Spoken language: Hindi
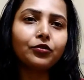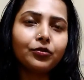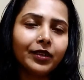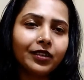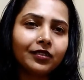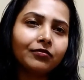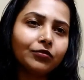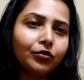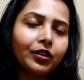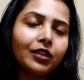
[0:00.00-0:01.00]
उसमें
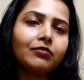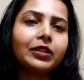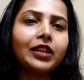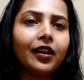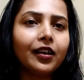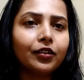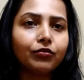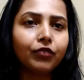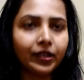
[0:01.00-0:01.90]
उन्होंने बताया है तो